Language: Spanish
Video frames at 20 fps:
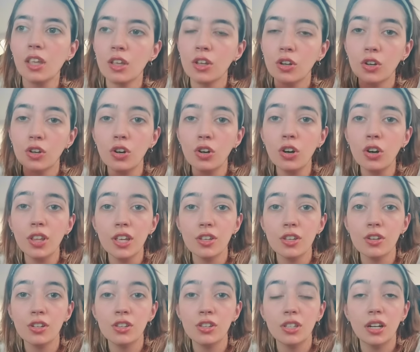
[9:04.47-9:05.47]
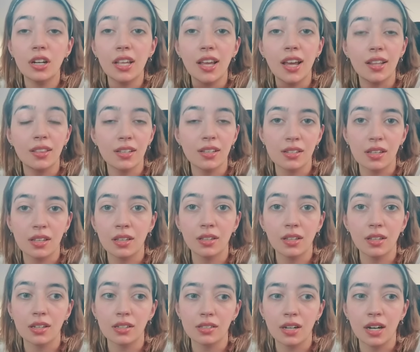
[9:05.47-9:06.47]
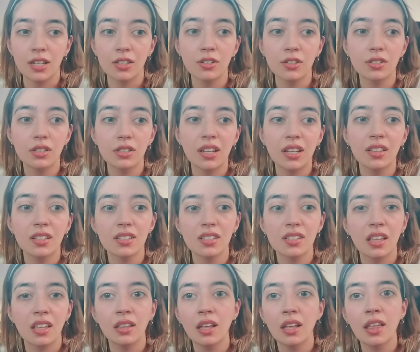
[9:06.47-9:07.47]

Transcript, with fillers: Godellón tenía antecedentes extraños, tenía antecedentes